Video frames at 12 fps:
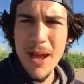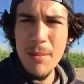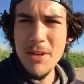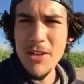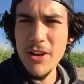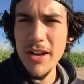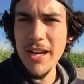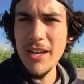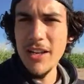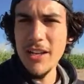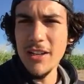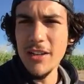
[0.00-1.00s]
améliorer
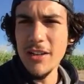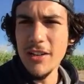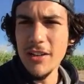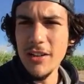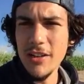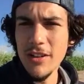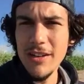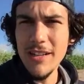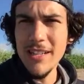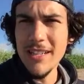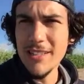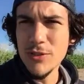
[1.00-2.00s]

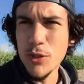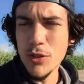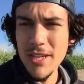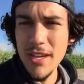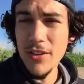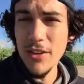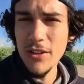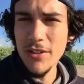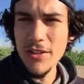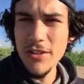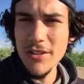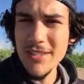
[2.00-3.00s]
les succursales
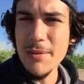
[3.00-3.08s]
de,